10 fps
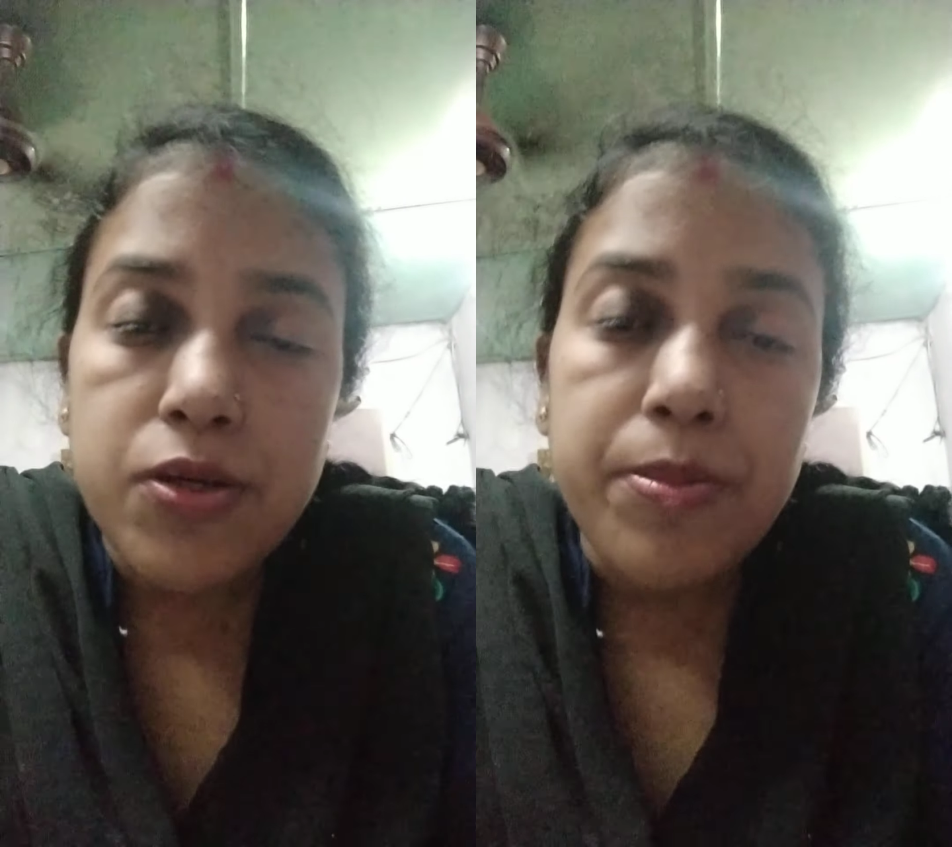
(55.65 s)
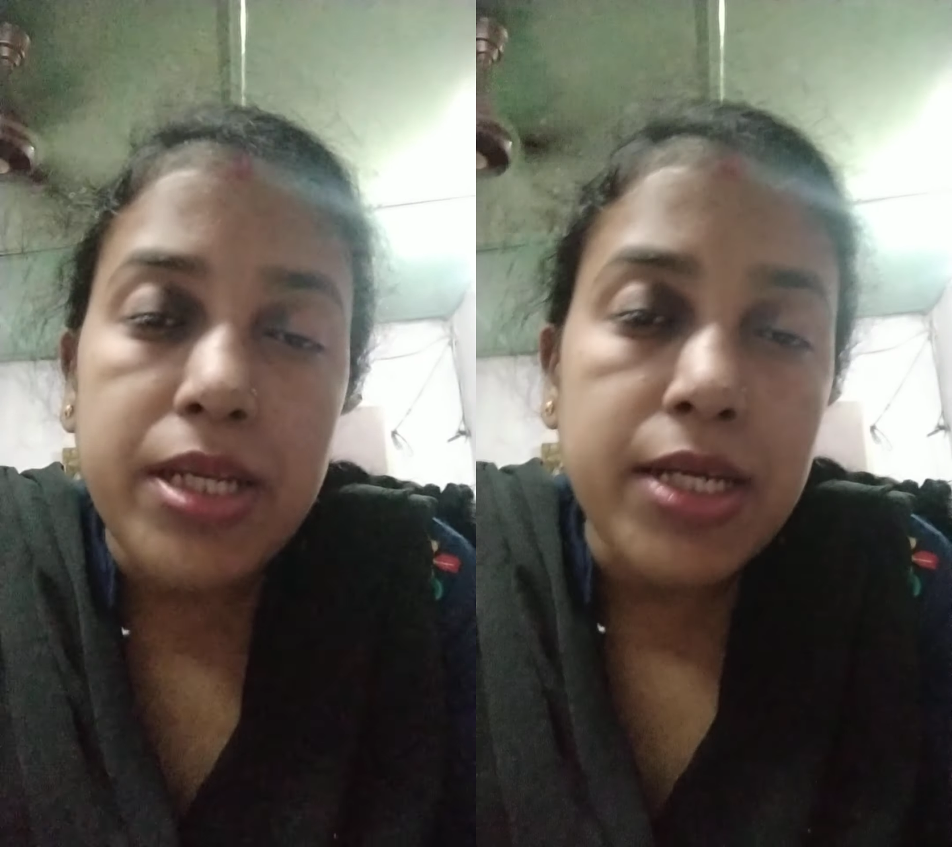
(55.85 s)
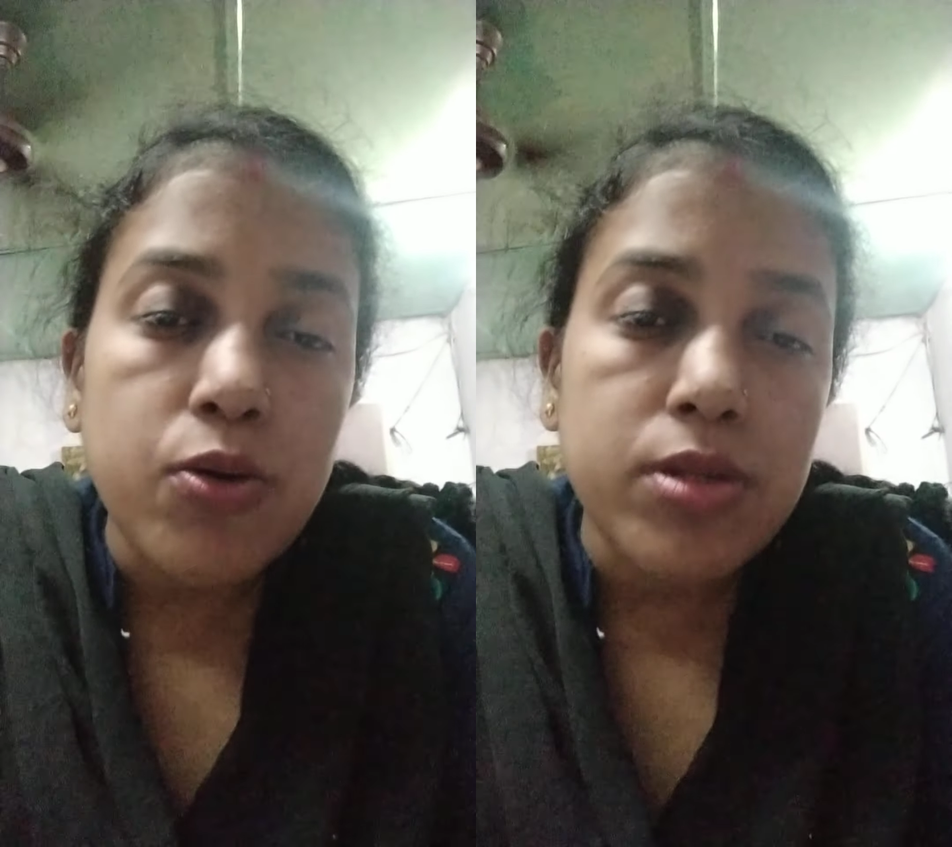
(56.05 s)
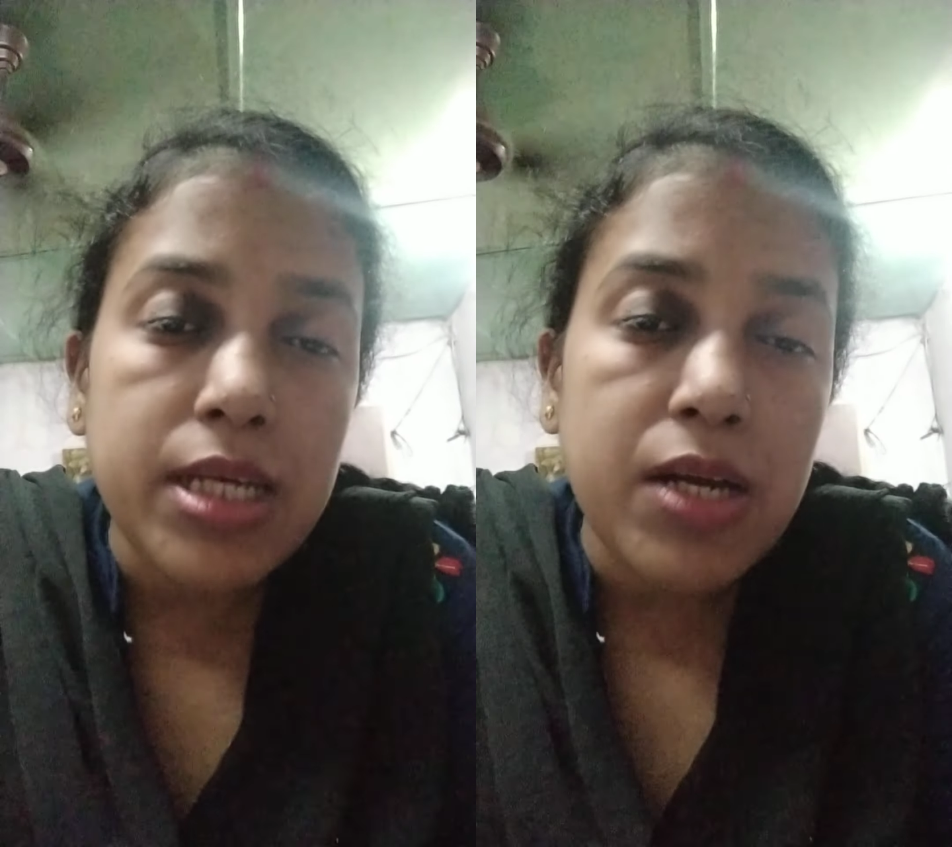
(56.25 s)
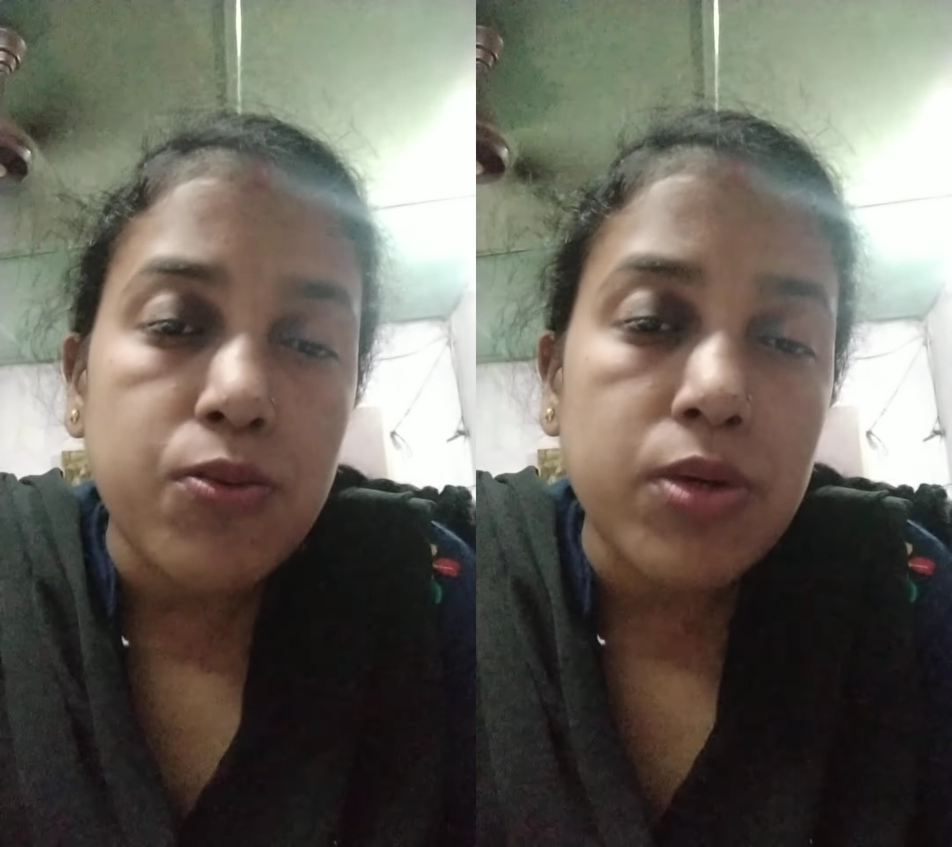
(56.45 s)
जो मीनिंग
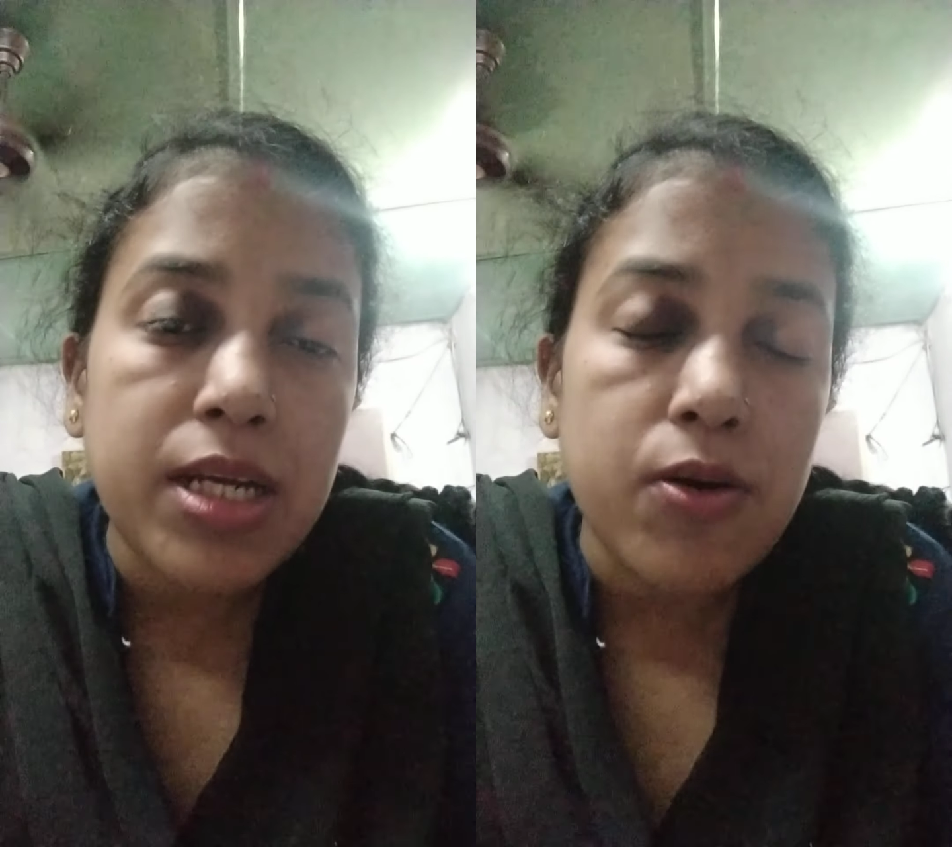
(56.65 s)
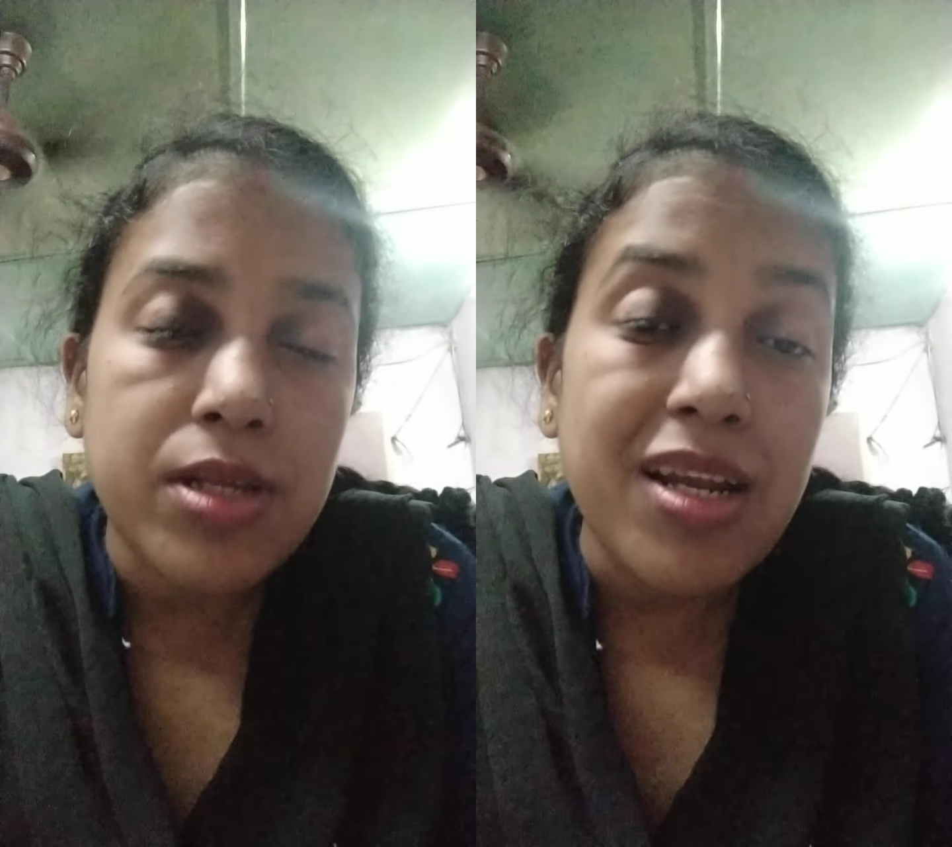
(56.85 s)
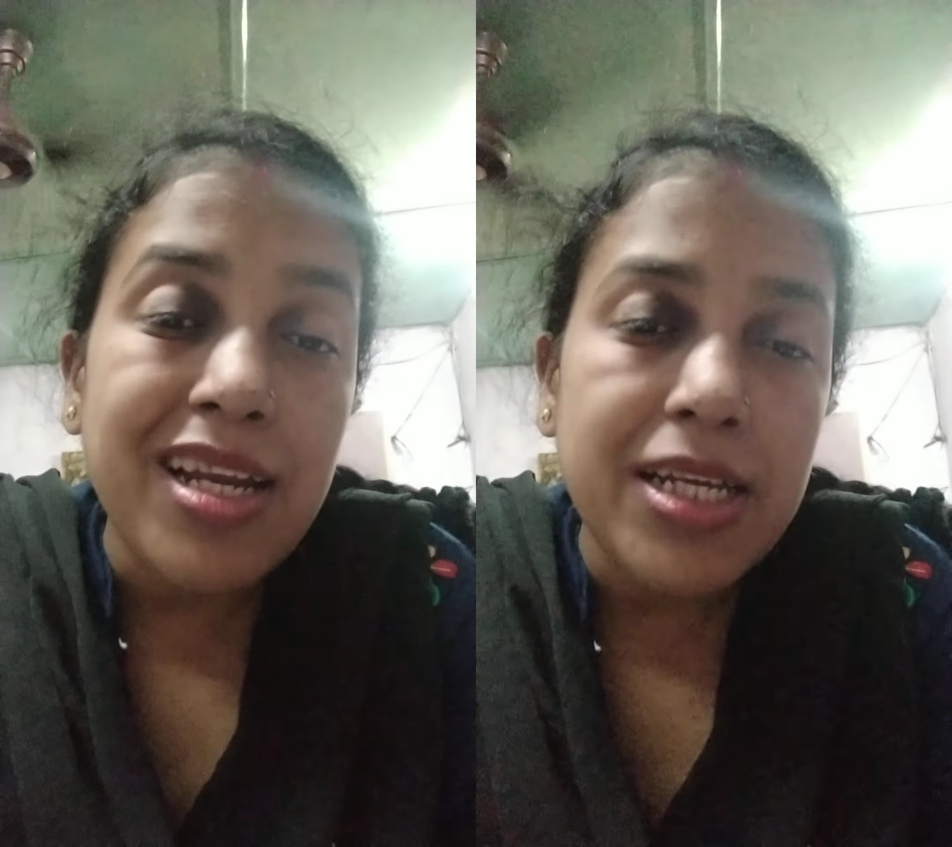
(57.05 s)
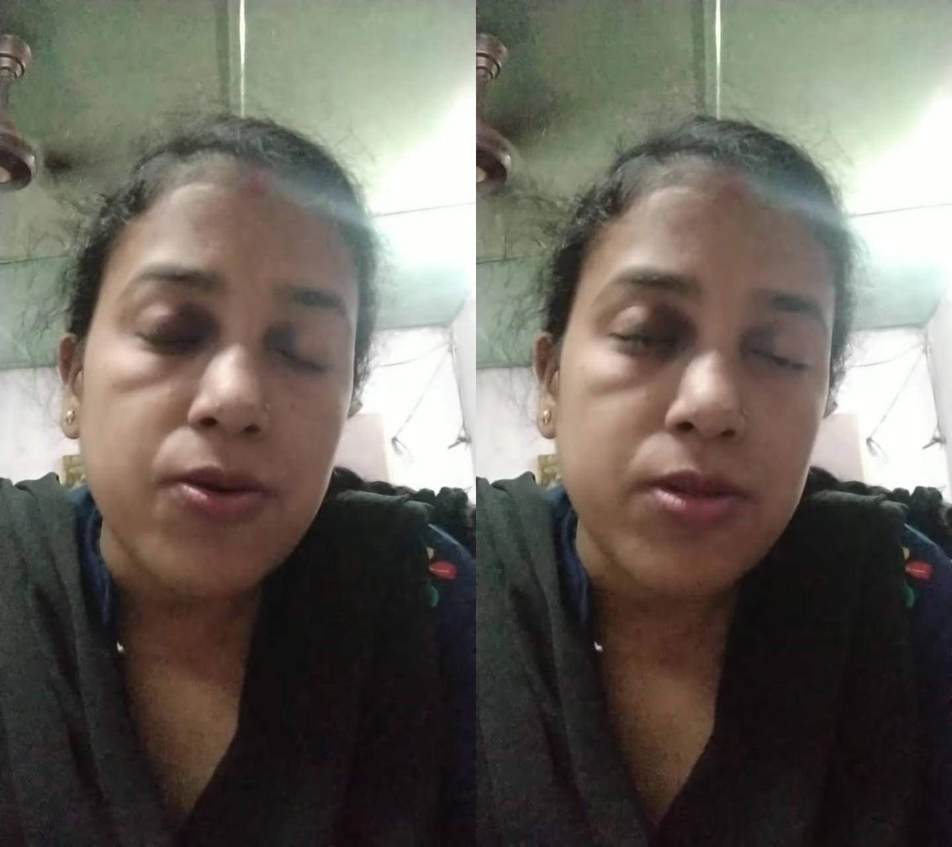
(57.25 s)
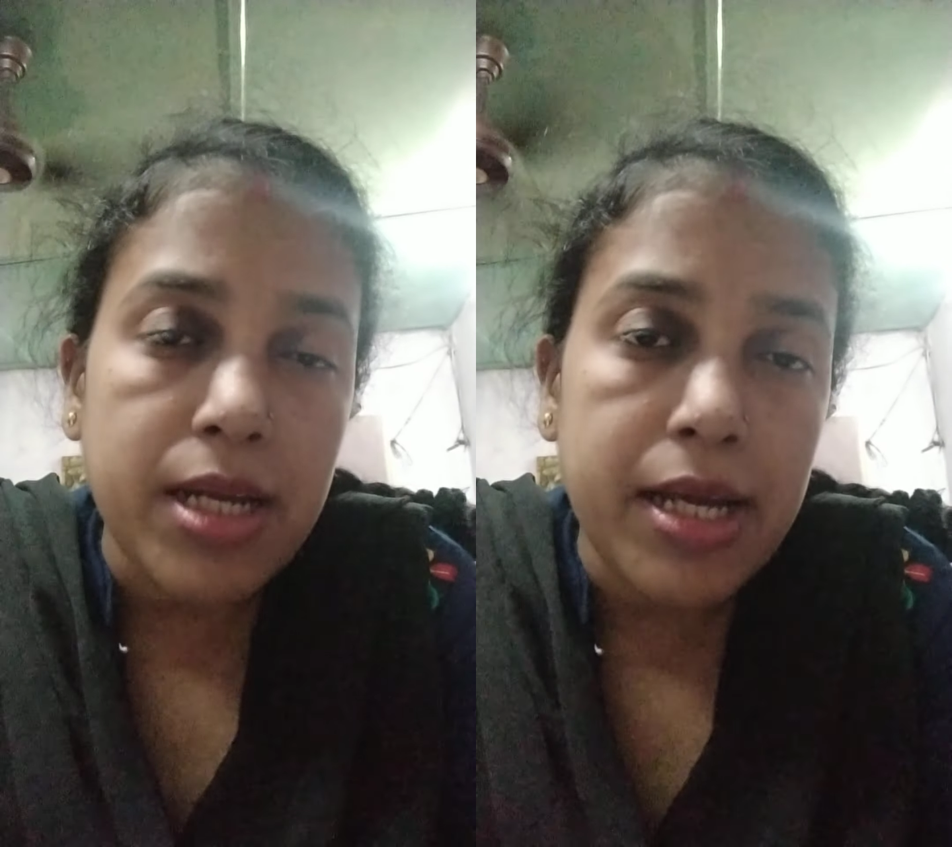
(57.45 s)
होता है वो क्या होता है
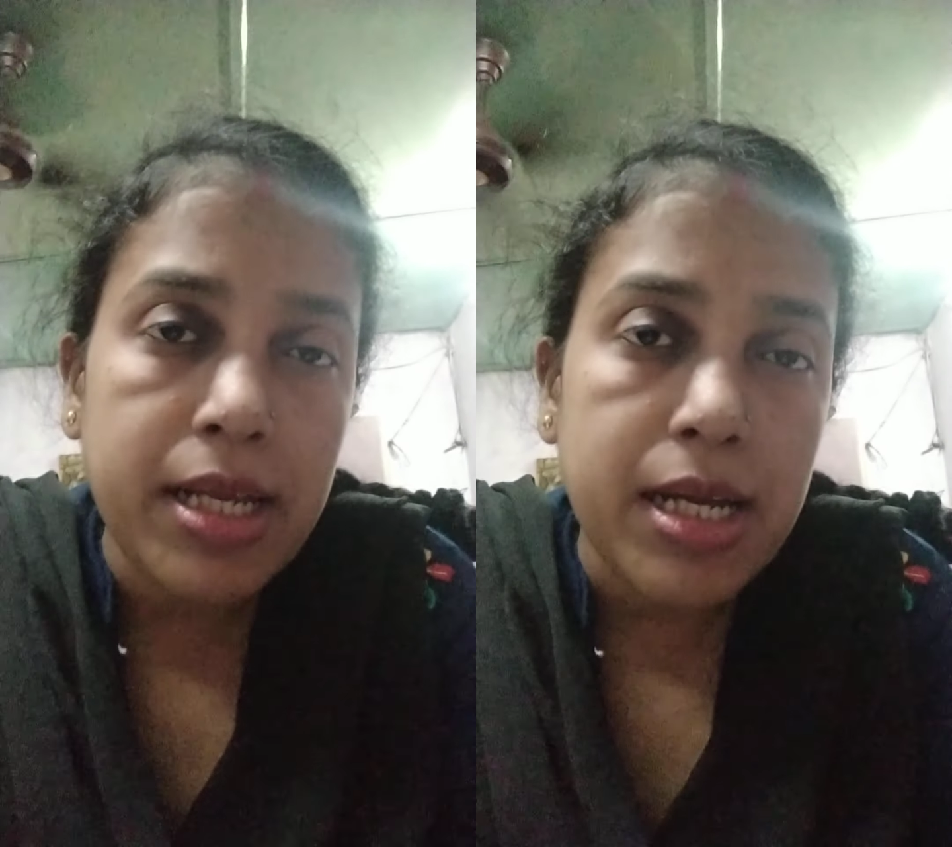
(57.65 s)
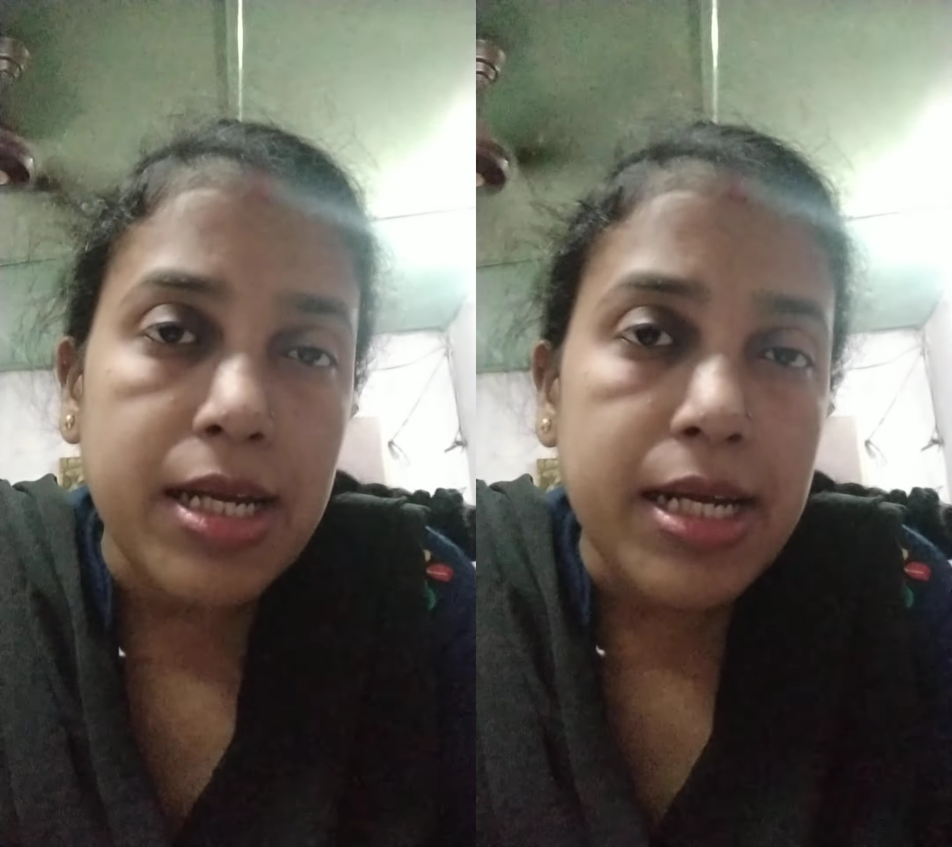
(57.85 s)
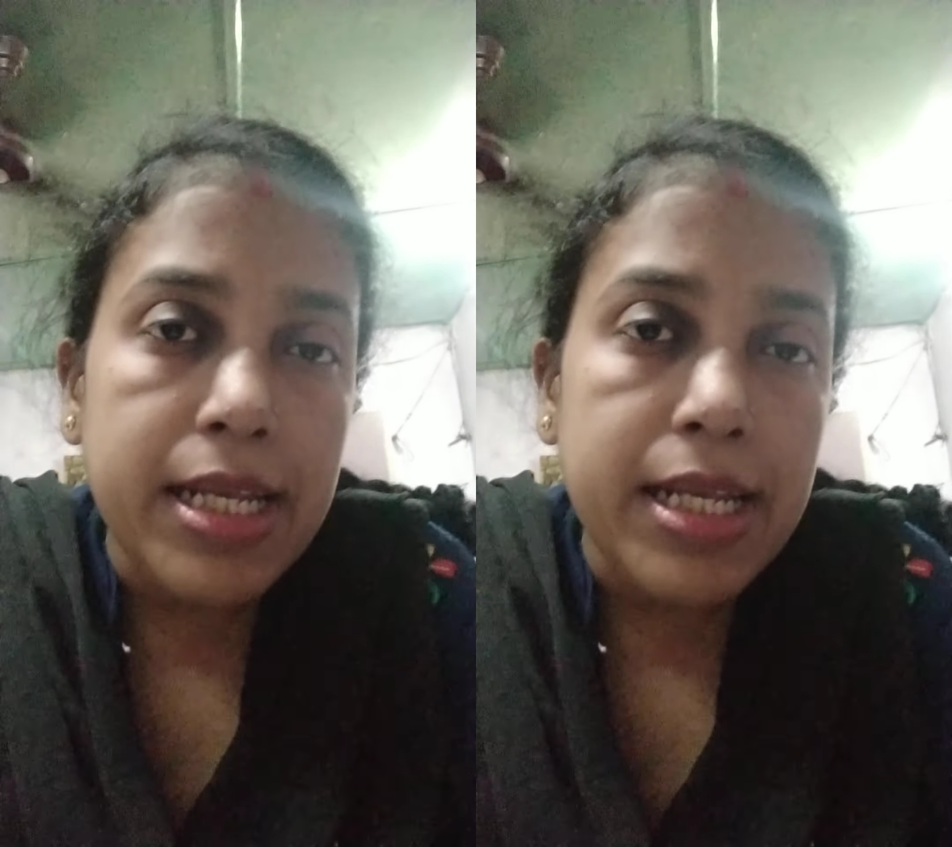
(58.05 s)
रेत होता है ना